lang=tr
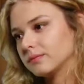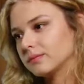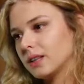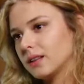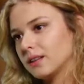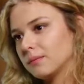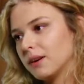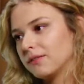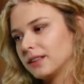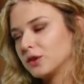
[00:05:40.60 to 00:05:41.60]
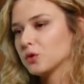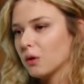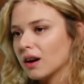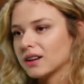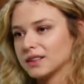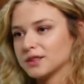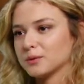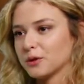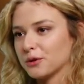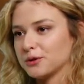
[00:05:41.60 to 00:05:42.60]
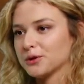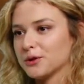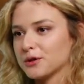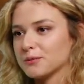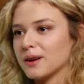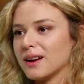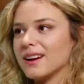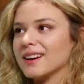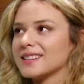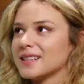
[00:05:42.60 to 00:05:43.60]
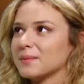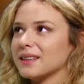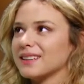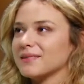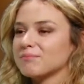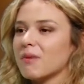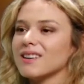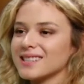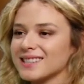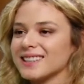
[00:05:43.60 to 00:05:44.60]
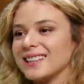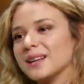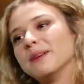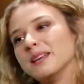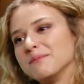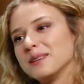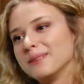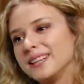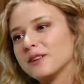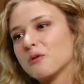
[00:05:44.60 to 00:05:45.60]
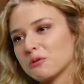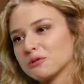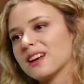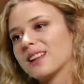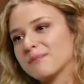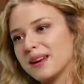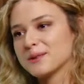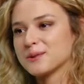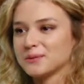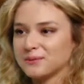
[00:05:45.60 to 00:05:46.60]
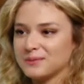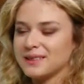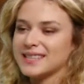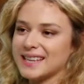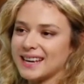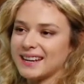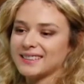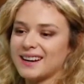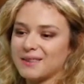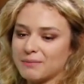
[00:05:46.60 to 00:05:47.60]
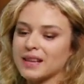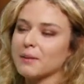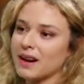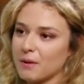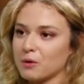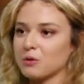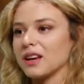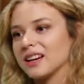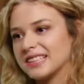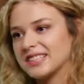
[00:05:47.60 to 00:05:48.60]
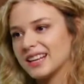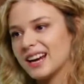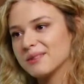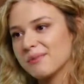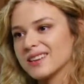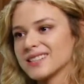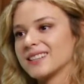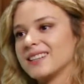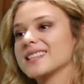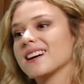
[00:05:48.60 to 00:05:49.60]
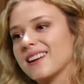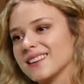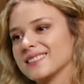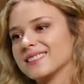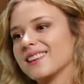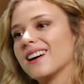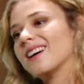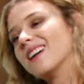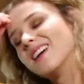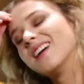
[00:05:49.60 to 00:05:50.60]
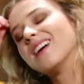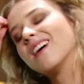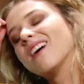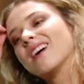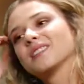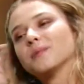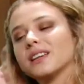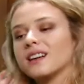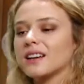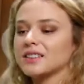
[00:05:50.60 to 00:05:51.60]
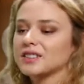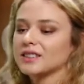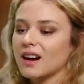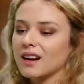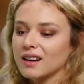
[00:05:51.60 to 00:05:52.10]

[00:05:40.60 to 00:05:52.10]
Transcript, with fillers: E, ee, MEF'teki çoğu arkadaşımla görüşüyorum. Tabii bazıları yine benim gibi ilkokuldan mezun liseye kadar benle beraber okuyan kişiler. Bazıları lise hayatında e, hayatıma giren kişiler.